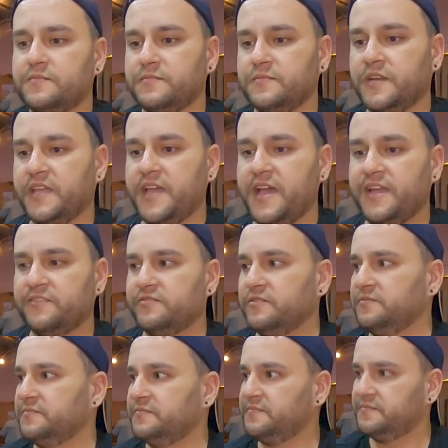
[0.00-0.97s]
Obrigado,
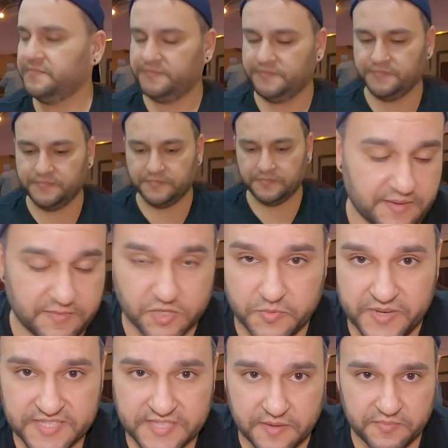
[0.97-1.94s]
viu? Acabou de
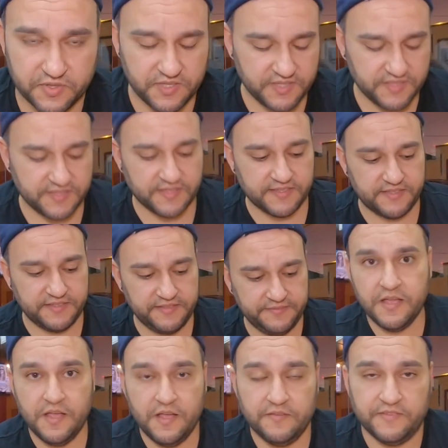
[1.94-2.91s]
passar a polenta aqui.
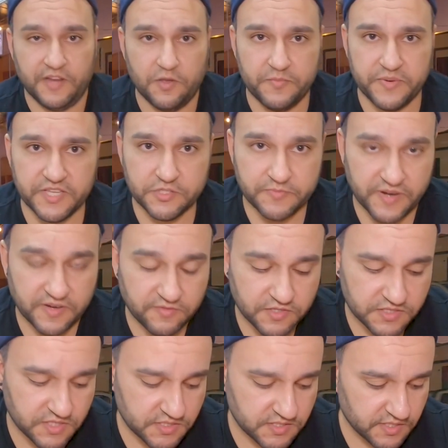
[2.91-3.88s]
Falar o preço para
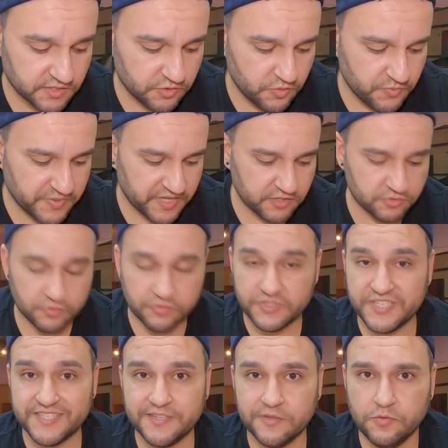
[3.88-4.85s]
vocês aqui. O preço
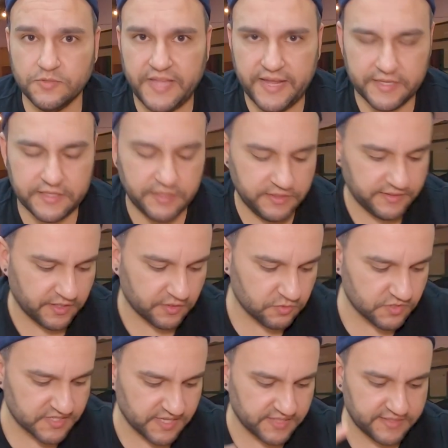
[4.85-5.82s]
de segunda a quinta
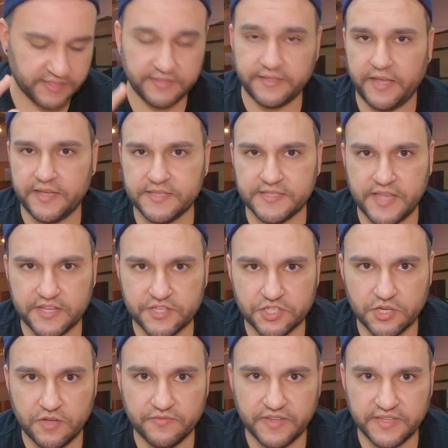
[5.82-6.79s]
custa R$
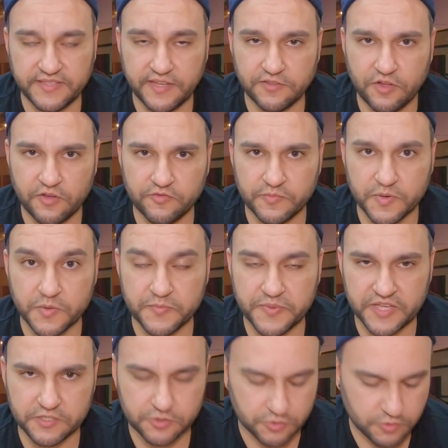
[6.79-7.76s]
37,99 por
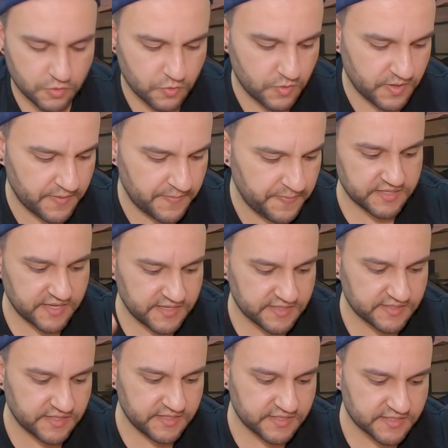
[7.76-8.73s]
pessoa.
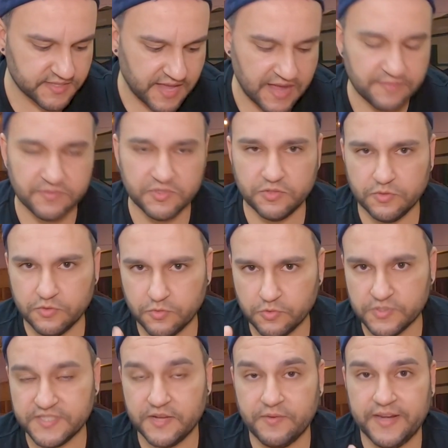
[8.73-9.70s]
Sexta e sábado
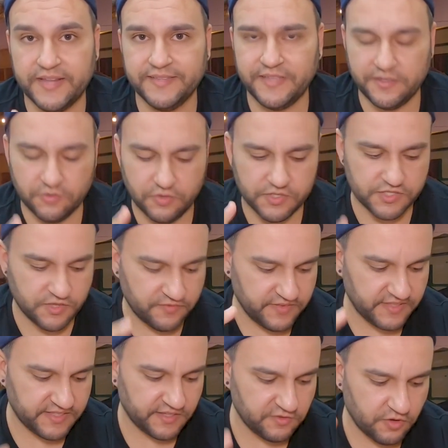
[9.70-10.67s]
custa R$
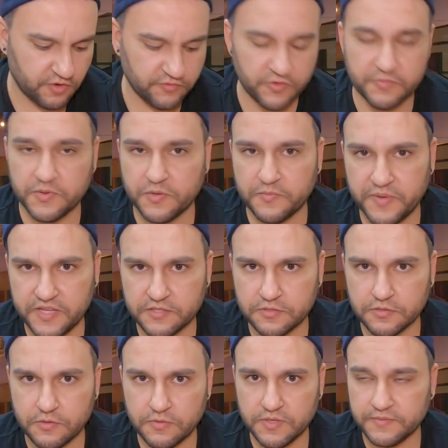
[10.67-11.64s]
42,99 por
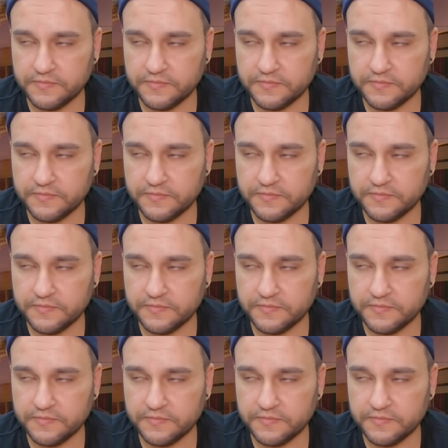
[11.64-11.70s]
pessoa.